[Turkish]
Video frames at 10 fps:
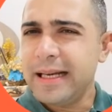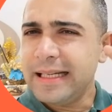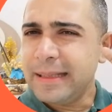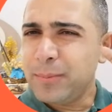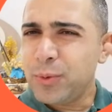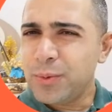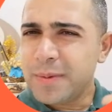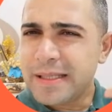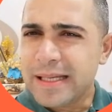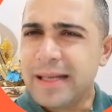hani
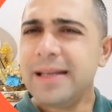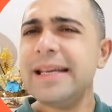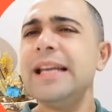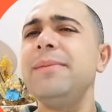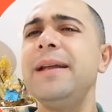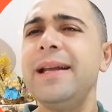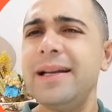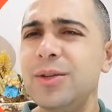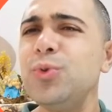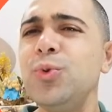bu senin
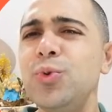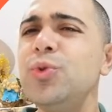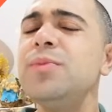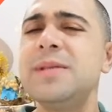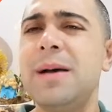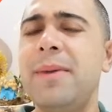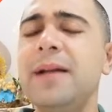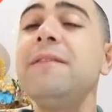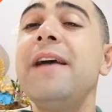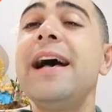kelimelerini duyduğum
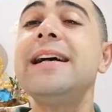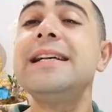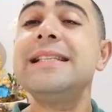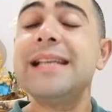zaman veya